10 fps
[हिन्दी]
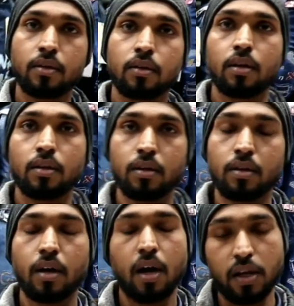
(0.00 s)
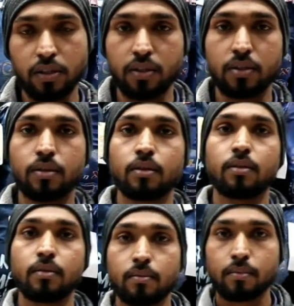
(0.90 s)
तीन सौ अस्सी रुपये तक की हाँ जी
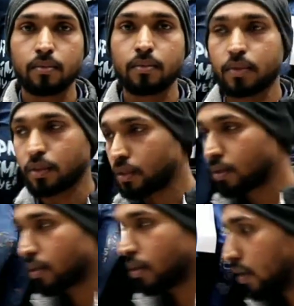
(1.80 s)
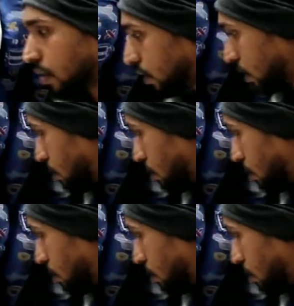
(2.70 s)
ठीक है तो सर कुछ वरायटी डिजाइन